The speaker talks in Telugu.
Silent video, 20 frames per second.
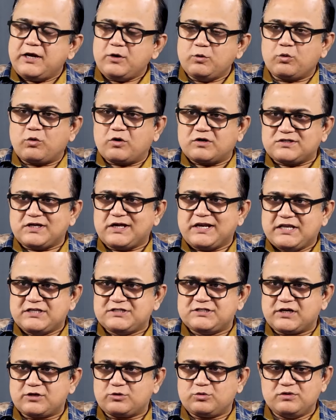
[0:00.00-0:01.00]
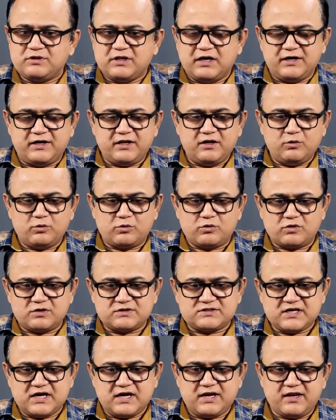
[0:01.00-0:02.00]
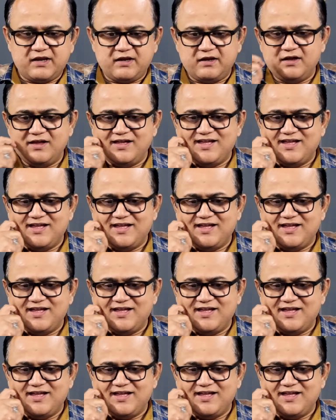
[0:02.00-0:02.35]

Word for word: కానీ ఒక్కసారి ఏం జరుగుతుందంటే ఒక్కొక్కసారి